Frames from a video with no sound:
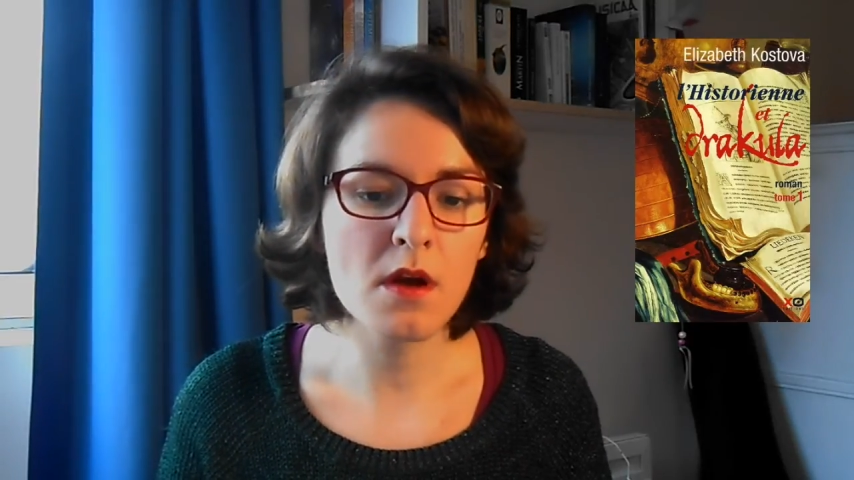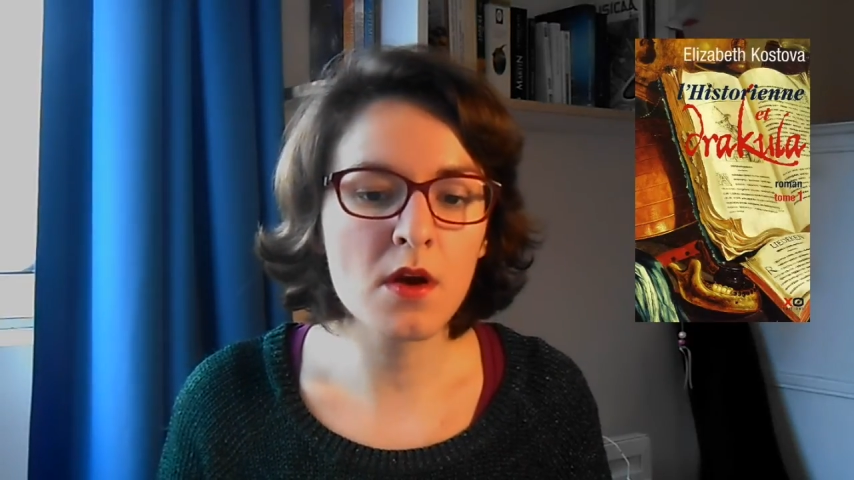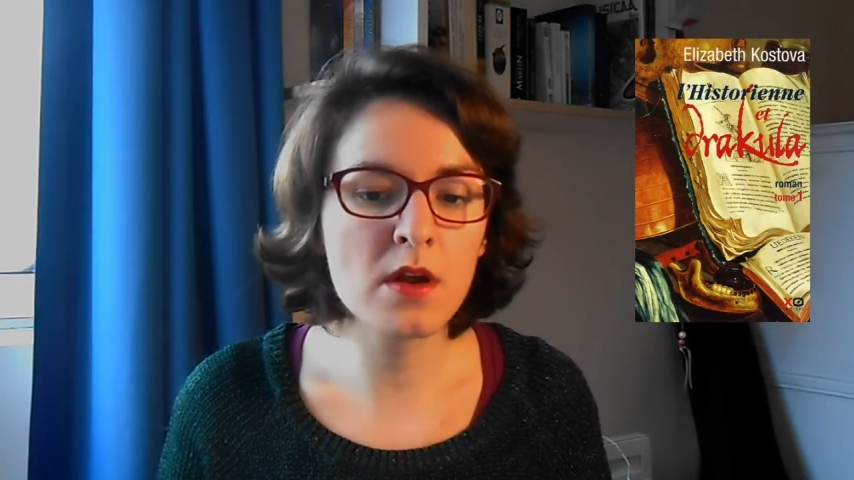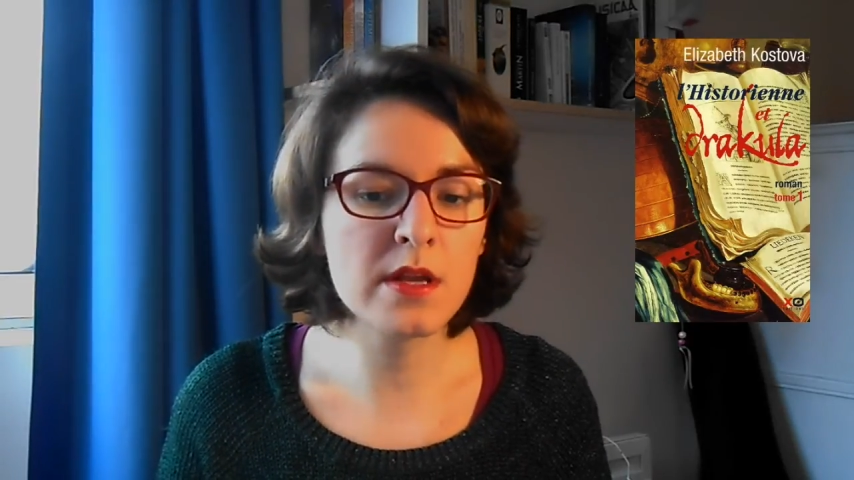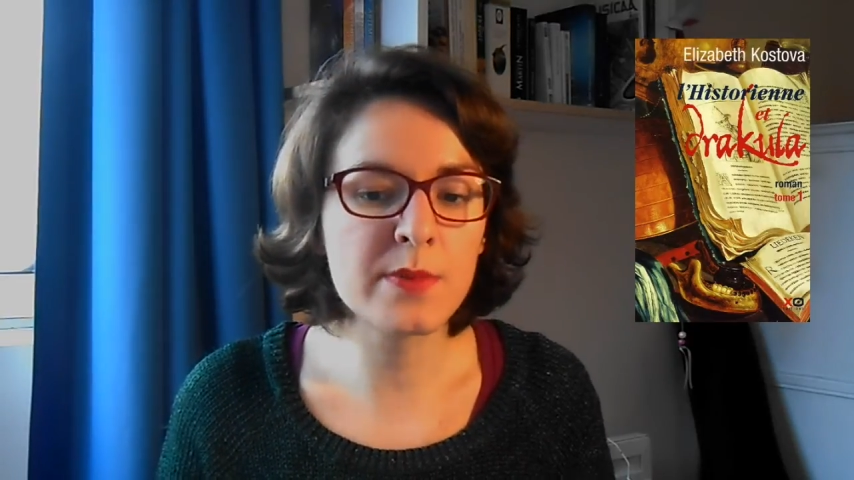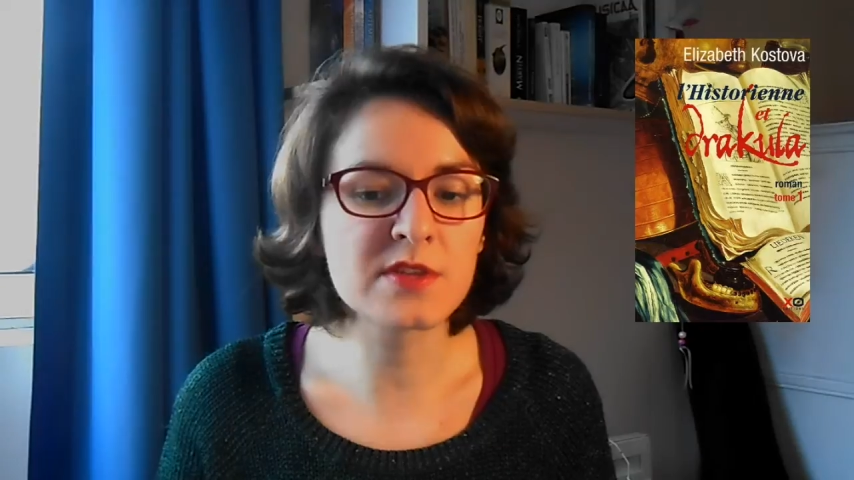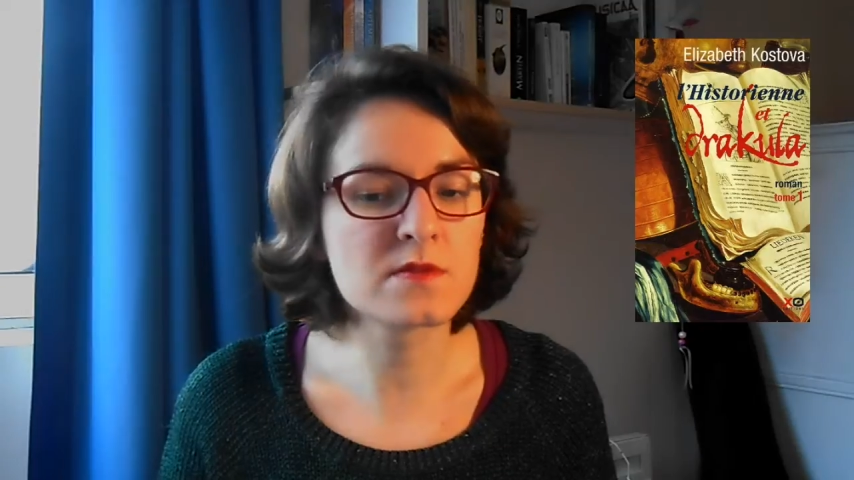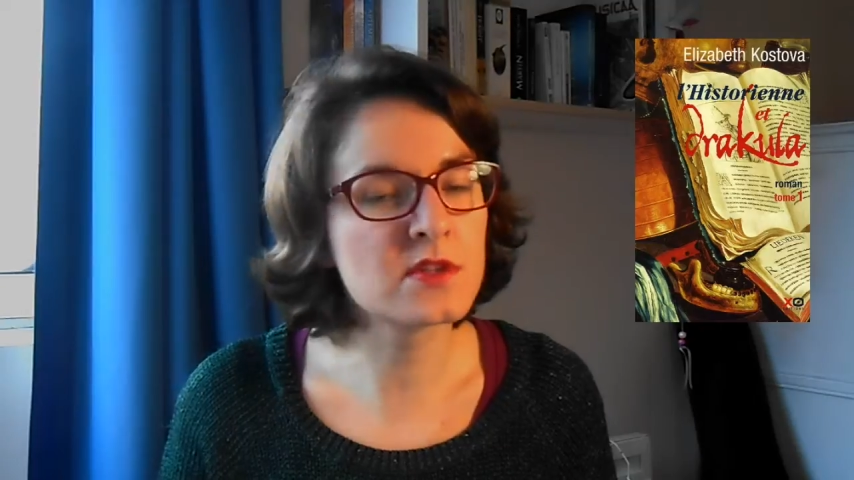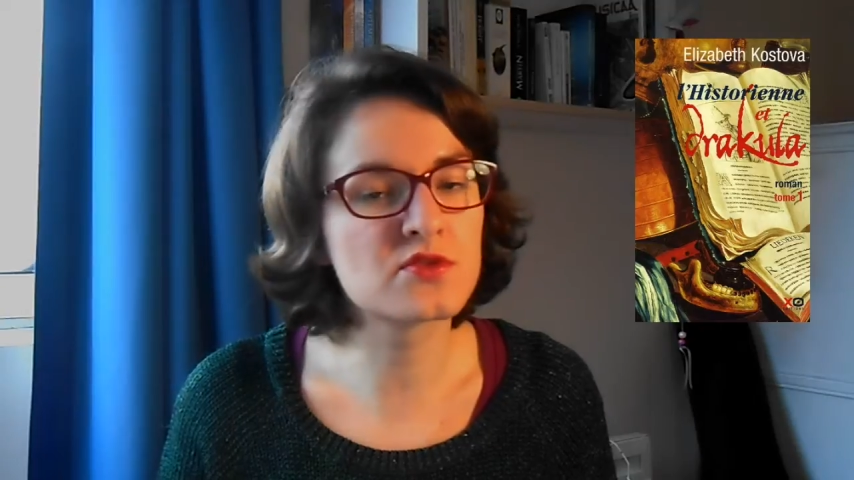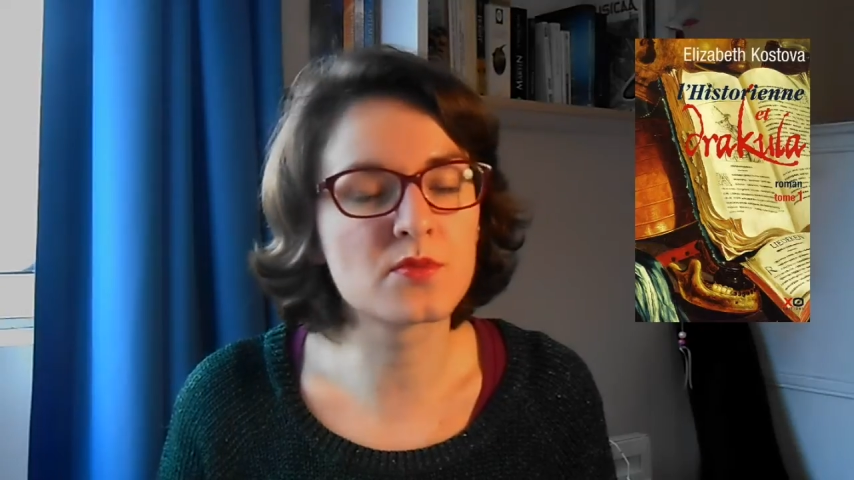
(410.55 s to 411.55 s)
euh, les
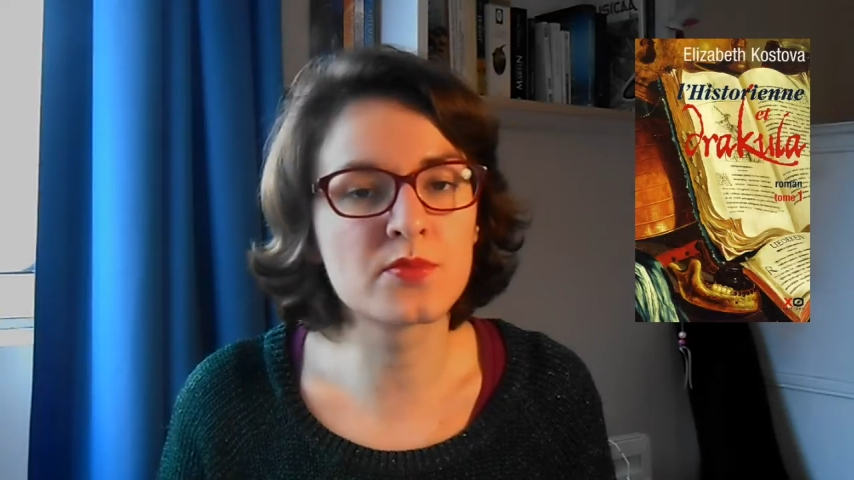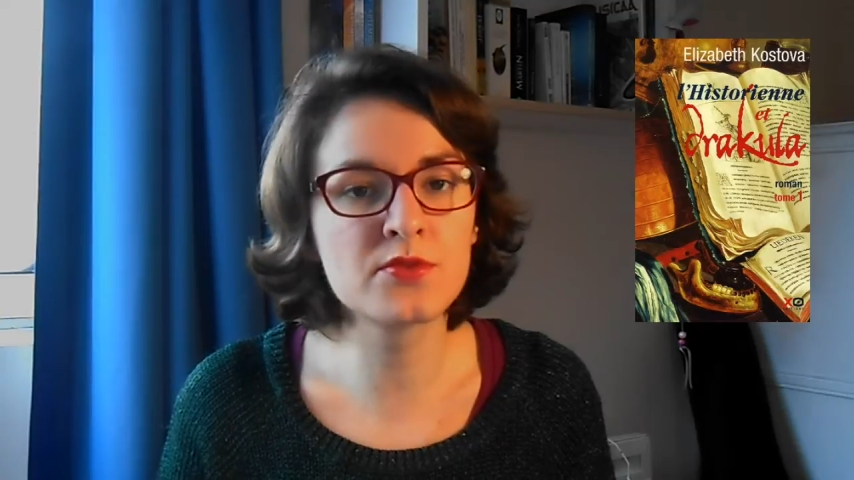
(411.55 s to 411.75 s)
personnages sont